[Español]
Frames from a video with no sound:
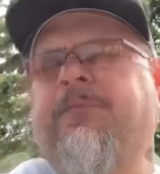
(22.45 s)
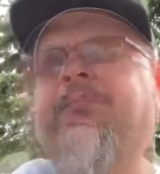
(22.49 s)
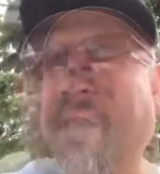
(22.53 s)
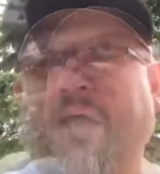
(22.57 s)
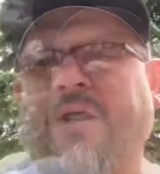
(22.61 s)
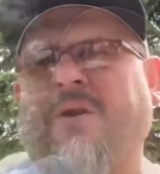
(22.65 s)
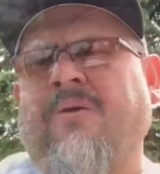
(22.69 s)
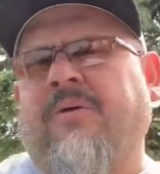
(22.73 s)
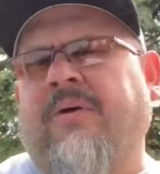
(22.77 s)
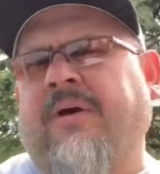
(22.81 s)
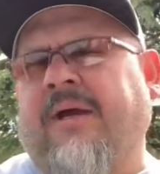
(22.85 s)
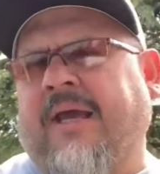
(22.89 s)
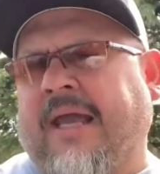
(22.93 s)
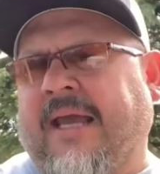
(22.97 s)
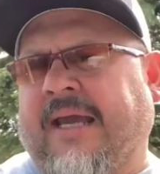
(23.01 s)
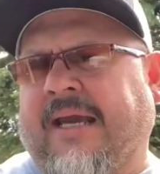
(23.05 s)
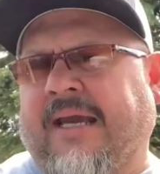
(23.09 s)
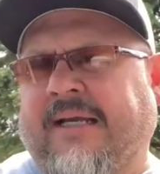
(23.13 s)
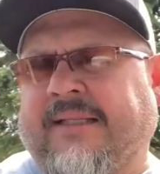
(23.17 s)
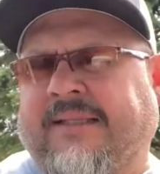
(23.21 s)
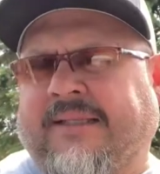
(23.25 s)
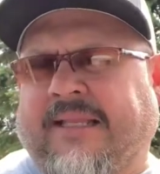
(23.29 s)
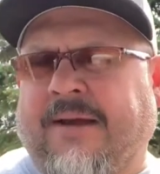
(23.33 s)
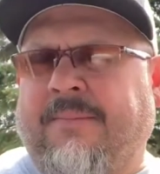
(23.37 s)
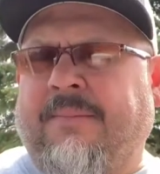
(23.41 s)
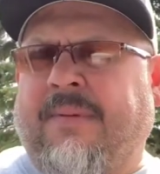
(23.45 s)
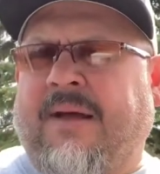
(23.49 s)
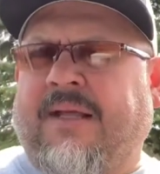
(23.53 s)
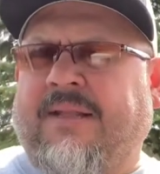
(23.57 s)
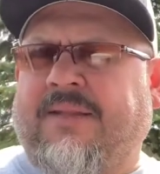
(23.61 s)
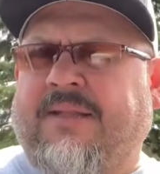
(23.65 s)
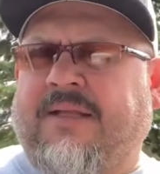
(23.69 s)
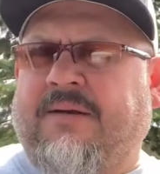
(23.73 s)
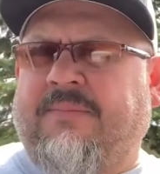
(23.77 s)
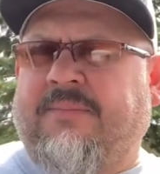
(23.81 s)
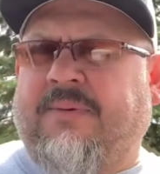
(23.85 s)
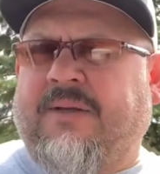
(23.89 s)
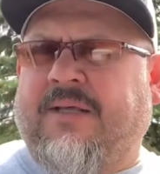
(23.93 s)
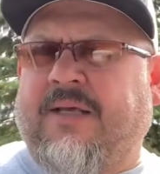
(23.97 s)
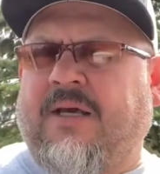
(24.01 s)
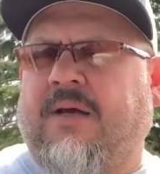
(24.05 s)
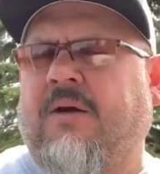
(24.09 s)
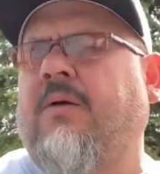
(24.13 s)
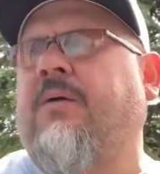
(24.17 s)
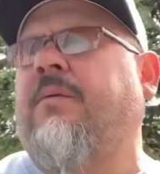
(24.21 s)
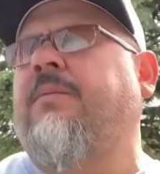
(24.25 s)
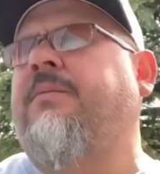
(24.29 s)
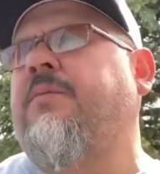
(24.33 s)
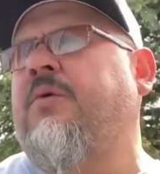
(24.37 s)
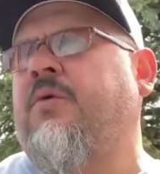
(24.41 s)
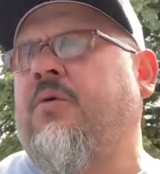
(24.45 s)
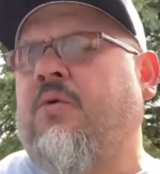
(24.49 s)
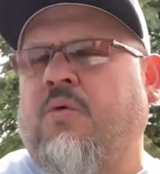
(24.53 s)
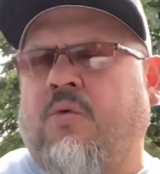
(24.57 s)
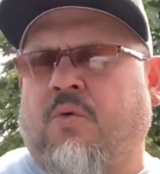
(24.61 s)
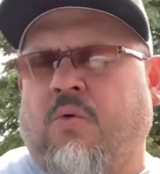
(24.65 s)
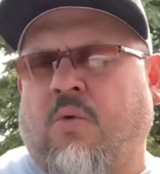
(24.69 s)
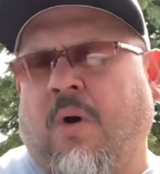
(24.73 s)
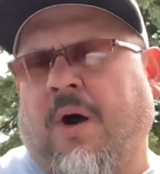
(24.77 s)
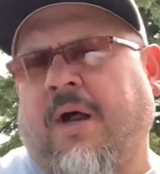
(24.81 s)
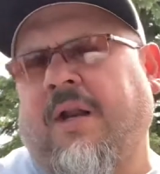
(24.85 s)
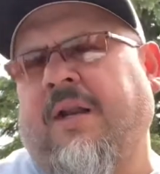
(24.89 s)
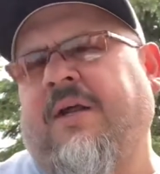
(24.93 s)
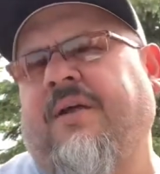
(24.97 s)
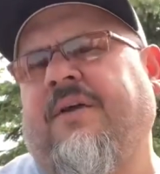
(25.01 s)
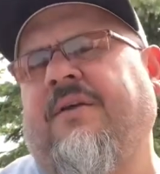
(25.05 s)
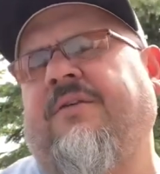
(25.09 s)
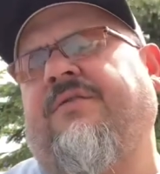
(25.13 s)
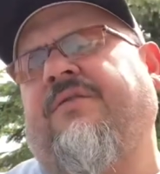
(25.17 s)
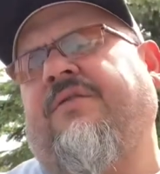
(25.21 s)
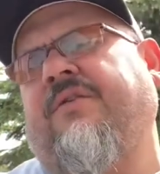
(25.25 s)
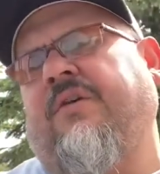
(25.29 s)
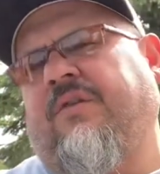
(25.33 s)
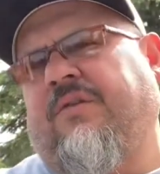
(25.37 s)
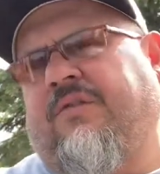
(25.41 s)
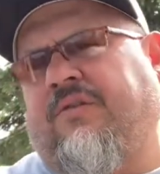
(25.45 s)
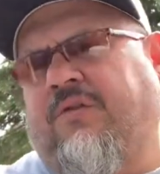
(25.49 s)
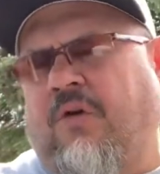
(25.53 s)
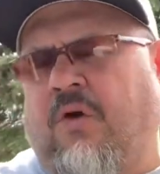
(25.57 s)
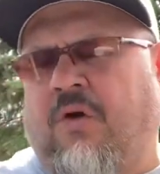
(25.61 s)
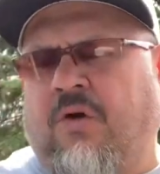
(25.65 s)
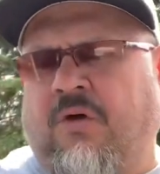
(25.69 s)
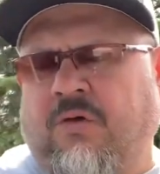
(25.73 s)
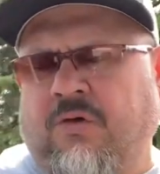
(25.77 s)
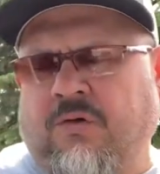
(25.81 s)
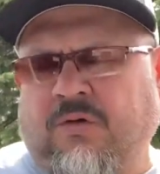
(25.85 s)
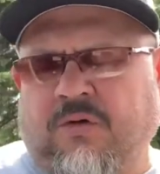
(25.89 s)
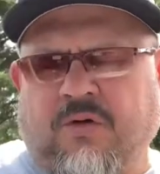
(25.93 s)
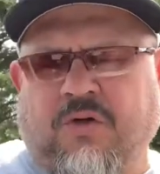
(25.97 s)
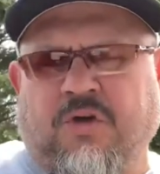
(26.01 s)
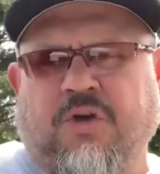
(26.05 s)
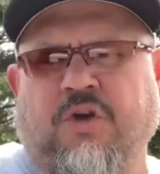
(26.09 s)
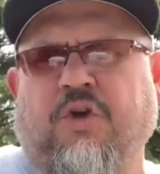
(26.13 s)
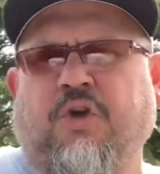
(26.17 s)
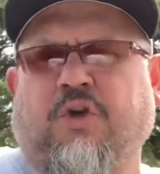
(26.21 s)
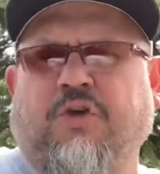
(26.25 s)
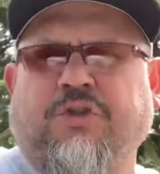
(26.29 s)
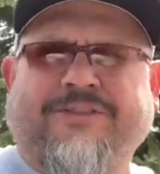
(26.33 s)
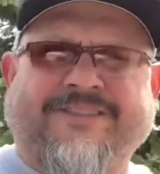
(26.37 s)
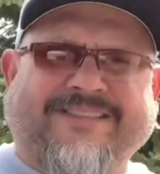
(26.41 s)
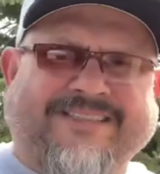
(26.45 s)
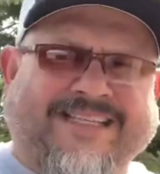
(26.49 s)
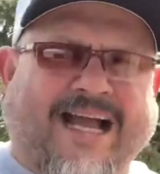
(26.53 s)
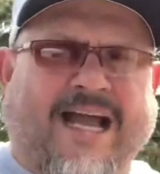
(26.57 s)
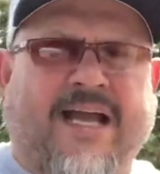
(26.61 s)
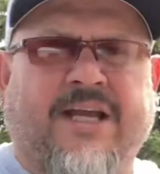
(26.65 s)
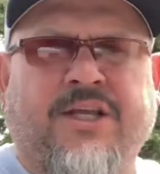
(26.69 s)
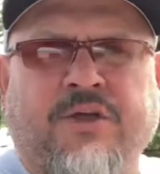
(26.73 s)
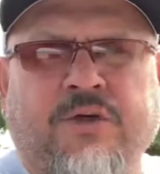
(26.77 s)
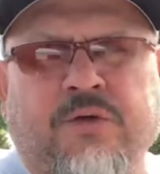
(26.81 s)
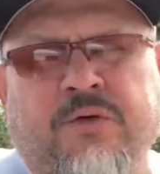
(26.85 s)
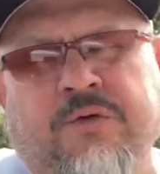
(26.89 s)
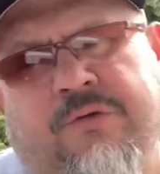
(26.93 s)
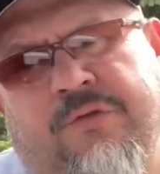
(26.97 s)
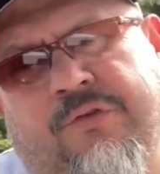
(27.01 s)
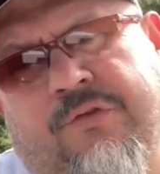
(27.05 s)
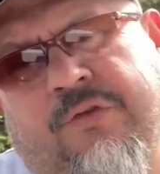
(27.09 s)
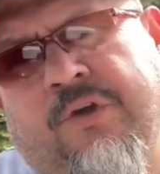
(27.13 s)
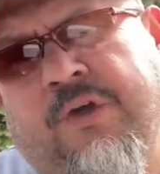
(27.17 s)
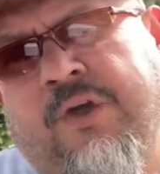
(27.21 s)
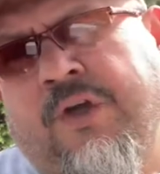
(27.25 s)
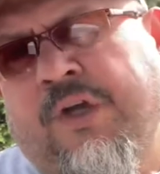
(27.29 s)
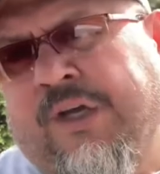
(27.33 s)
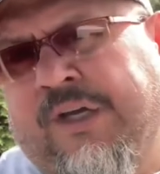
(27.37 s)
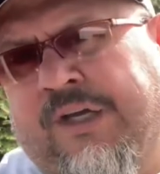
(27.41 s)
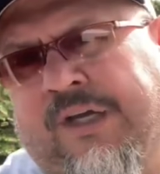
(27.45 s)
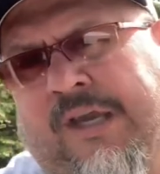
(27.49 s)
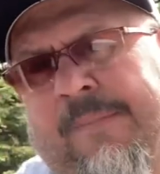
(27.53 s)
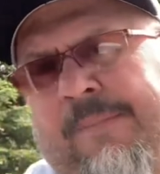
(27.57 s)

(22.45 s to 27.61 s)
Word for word: vieron en el tema del video cuáles son los daños que